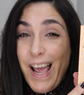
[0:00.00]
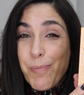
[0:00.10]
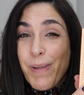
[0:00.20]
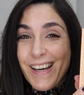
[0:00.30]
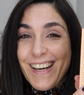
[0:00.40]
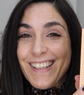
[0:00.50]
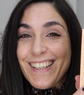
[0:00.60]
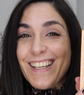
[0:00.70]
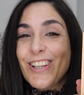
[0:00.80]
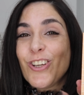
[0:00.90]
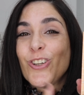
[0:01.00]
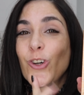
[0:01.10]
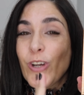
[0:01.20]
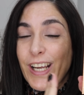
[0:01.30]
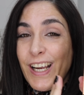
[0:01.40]
el más grande de
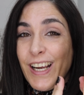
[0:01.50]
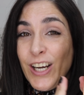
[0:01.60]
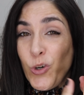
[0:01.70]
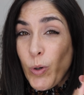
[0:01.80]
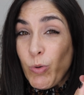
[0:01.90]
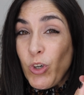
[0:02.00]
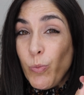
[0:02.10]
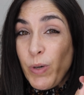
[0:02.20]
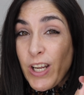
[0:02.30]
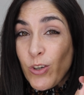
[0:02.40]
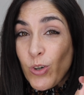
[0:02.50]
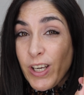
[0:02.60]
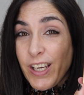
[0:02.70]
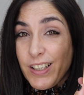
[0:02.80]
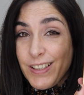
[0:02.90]
todo que el nuevo iluminador
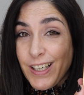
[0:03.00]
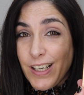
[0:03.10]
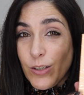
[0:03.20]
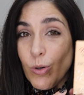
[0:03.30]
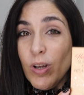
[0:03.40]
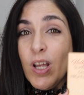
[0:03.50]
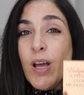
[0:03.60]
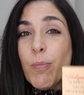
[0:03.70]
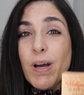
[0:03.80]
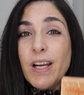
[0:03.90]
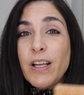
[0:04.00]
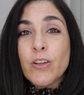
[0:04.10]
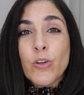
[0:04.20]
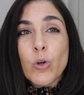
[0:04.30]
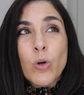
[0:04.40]
que ha sacado, ¿vale?
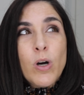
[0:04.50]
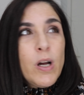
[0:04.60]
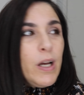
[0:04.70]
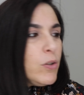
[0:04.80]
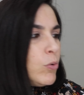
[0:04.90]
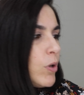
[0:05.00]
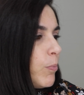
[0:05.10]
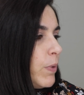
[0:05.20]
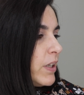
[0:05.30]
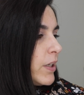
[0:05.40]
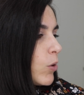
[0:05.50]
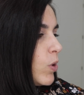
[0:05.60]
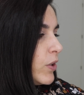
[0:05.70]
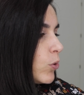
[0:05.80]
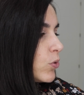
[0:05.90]
Yo hace unos meses
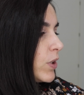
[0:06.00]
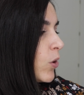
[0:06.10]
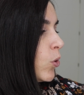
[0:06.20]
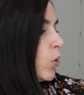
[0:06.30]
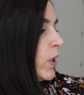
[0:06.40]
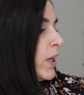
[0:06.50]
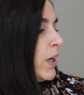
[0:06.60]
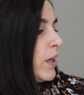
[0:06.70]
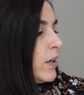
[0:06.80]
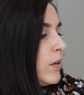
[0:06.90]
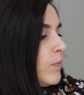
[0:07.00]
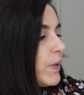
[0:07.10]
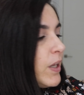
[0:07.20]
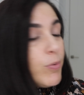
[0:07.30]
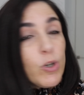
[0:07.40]
cuando sacó el,
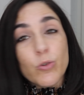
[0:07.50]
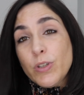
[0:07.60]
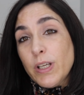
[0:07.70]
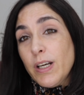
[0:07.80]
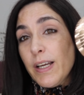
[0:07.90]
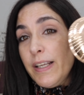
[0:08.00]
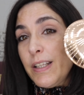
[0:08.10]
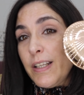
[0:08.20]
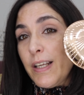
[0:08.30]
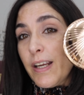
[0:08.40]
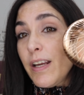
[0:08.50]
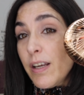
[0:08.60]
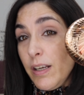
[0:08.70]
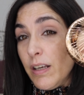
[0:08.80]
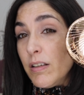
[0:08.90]
bronzer, que este de aquí,
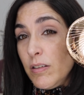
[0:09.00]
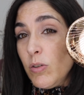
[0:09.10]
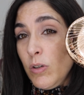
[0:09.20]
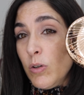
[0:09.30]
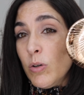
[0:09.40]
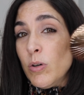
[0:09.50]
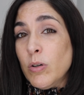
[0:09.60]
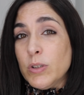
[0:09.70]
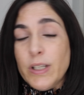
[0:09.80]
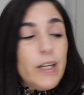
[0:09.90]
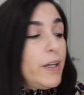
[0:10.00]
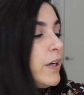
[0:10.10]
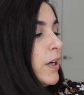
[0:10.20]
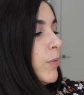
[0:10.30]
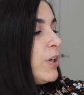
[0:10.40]
que lo tenéis en
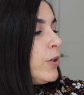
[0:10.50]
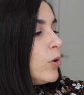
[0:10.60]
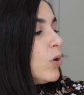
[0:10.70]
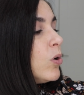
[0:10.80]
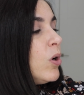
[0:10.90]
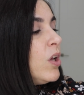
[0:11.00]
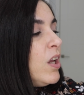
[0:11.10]
el vídeo